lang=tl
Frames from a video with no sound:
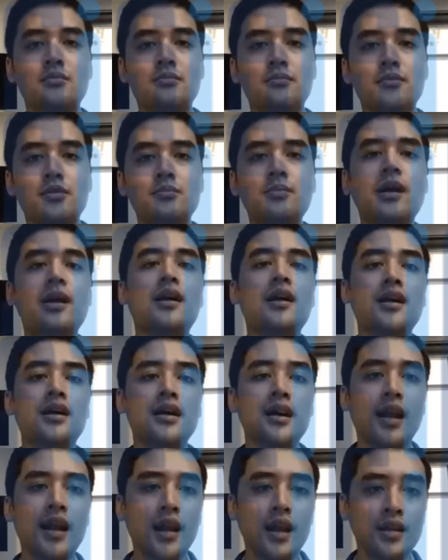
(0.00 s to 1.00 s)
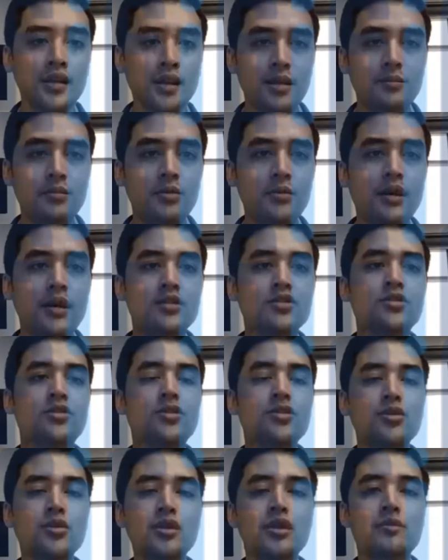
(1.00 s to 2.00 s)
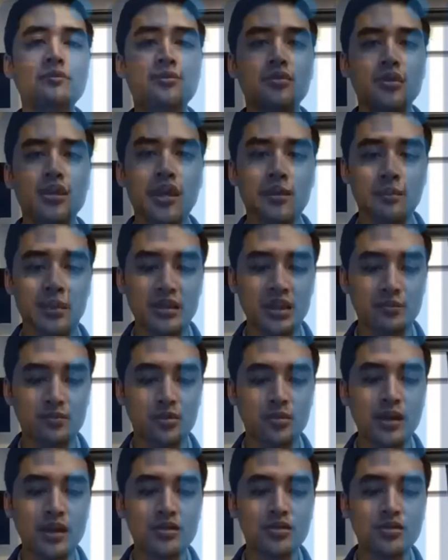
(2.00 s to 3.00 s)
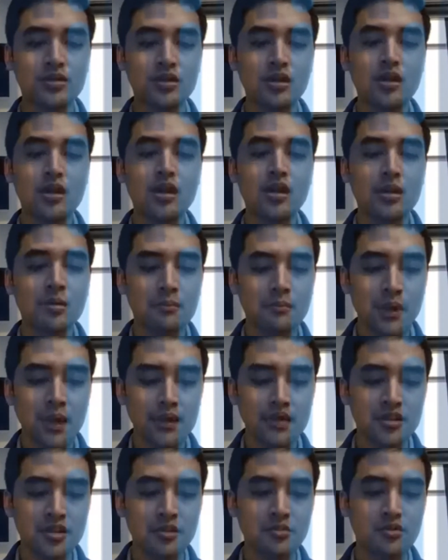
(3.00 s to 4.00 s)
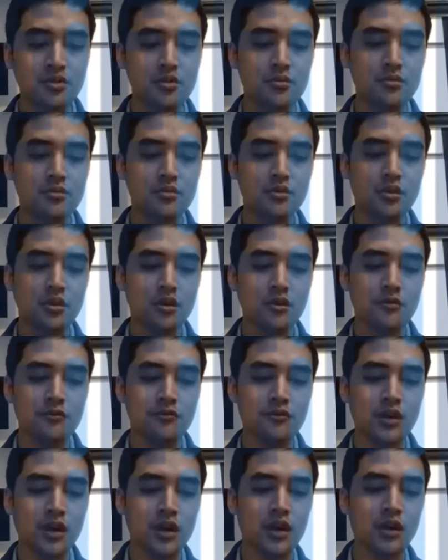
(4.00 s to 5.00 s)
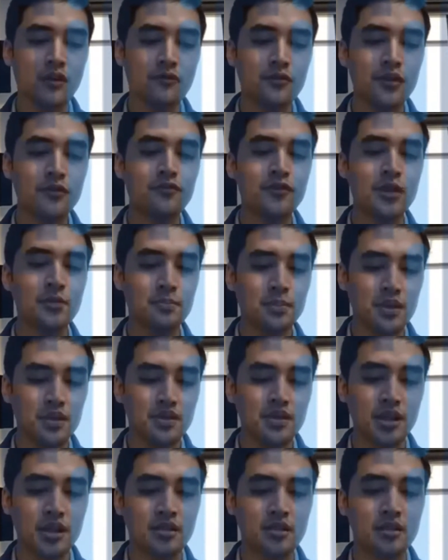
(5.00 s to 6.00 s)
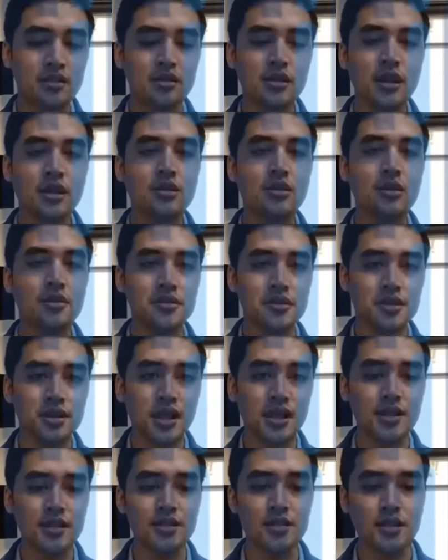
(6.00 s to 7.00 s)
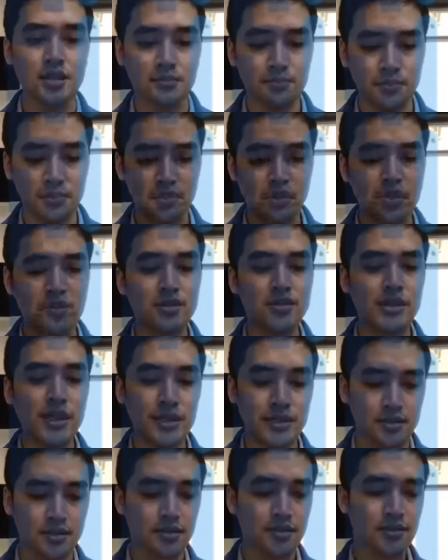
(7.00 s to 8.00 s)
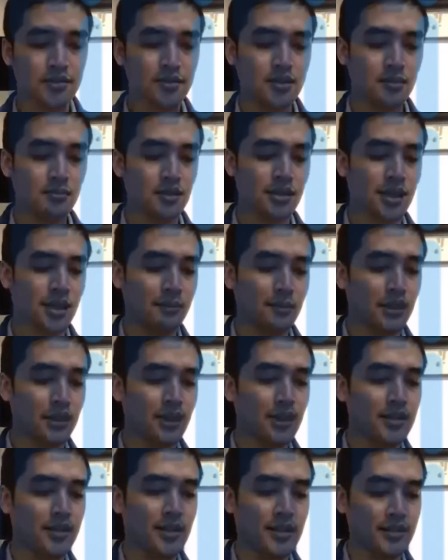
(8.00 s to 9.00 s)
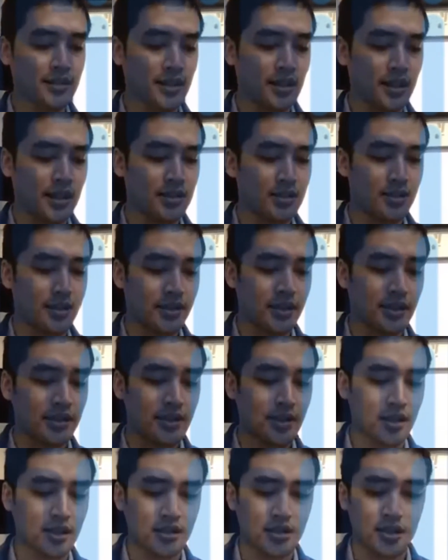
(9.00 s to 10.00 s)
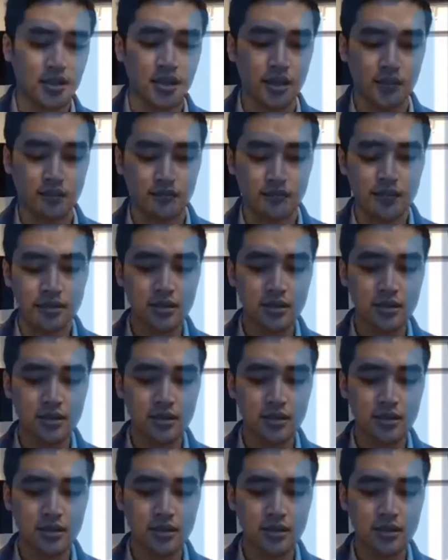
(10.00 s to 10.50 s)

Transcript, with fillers: Yung mga kailangan lang pumasok, yun lang po dapat ang pumasok. Maximum of uh, ah, 50% ang on-site, on-site na pinapayagan ng ating IATF.